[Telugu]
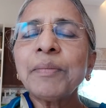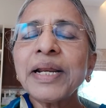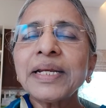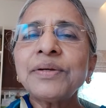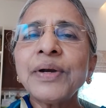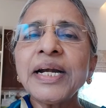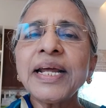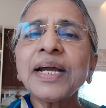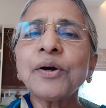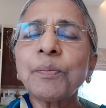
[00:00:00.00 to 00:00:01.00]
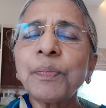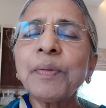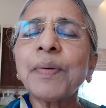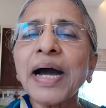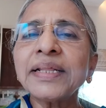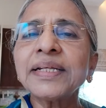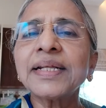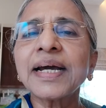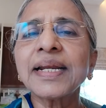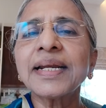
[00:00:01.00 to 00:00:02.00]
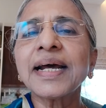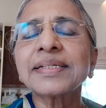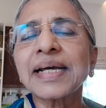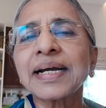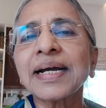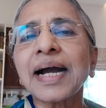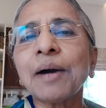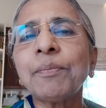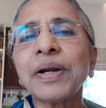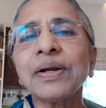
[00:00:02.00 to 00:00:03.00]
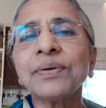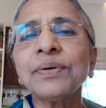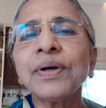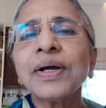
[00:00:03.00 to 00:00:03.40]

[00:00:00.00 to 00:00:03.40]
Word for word: మరి ఇటువంటి గొప్ప బాధ్యత కలిగిన సంఘ కాపర్లు